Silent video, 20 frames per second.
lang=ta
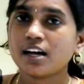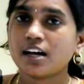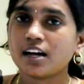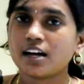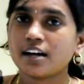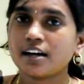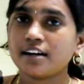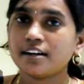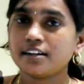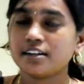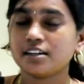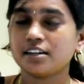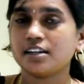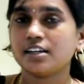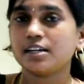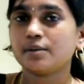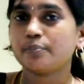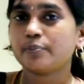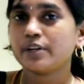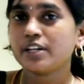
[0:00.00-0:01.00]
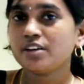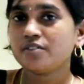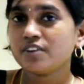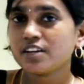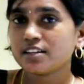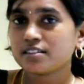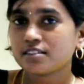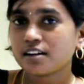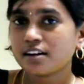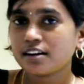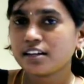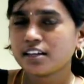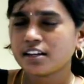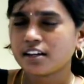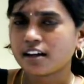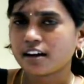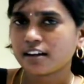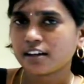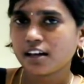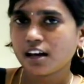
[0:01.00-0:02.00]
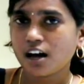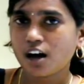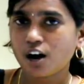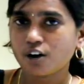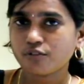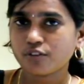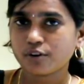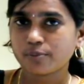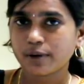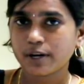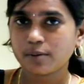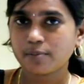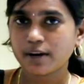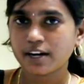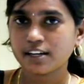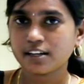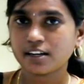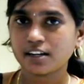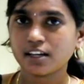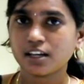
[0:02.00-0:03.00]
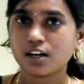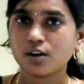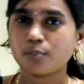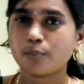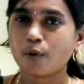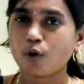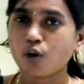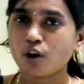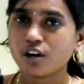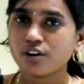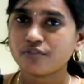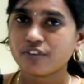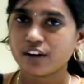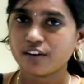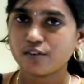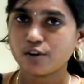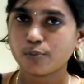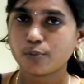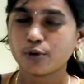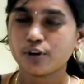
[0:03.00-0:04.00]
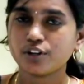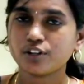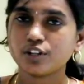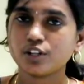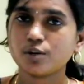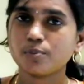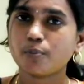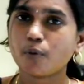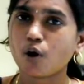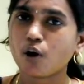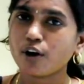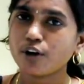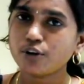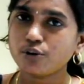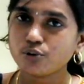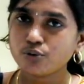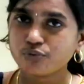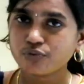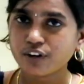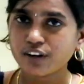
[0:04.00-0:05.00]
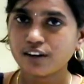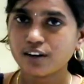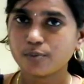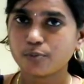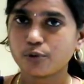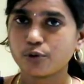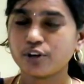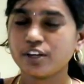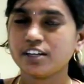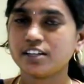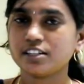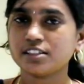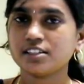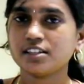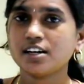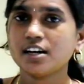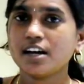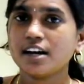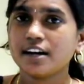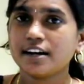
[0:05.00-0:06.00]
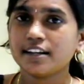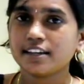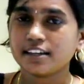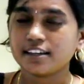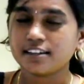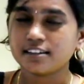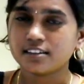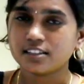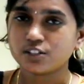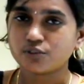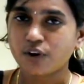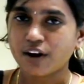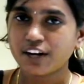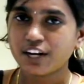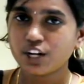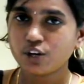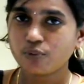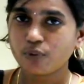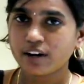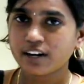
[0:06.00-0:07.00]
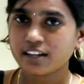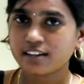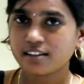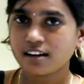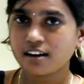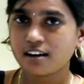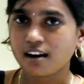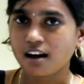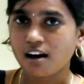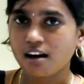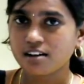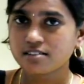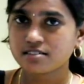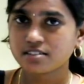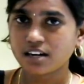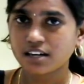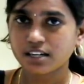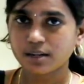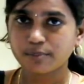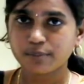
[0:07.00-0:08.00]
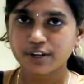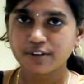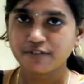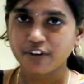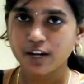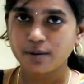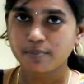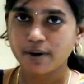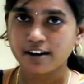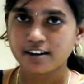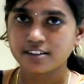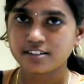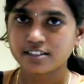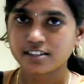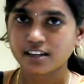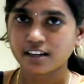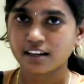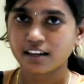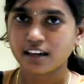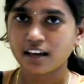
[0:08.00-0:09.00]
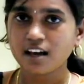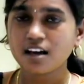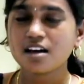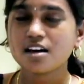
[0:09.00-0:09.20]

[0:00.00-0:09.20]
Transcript: அண்டு ப்ரீவியஸாக நீங்கள் நிறைய ஹார்ட் ஒர்க் பண்ணி படிக்கிறீங்க பாயிண்ட் ஃபைவ்ல போயிடுது பாயிண்ட் டூ ஃபைவ்ல போயிட்டு நீங்கள் இந்த டுவெண்ட்டி டுவெண்ட்டி தான் லாஸ்ட் அட்டம்ப்ட்டுன்னு வெயிட் பண்ணிட்டு இருக்கீங்க